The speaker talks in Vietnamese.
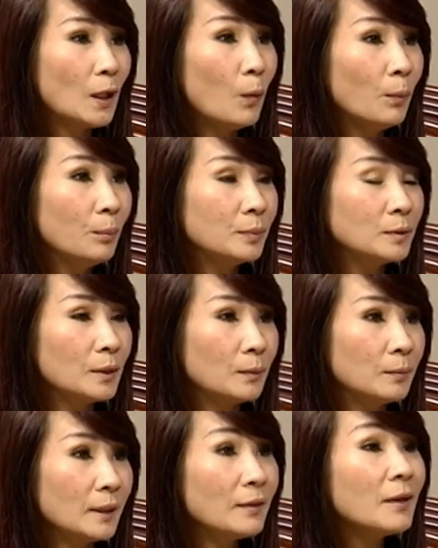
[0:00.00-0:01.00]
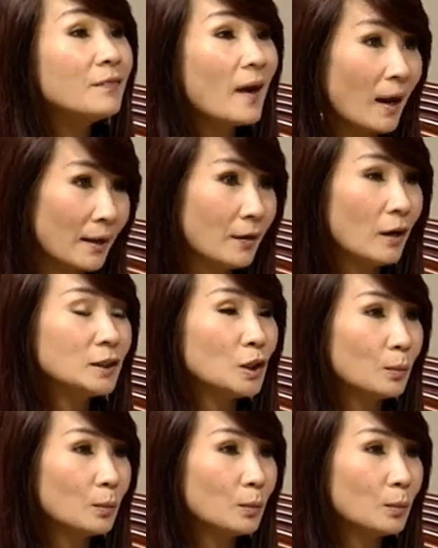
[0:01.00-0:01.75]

trong trong cái cái vai đó right.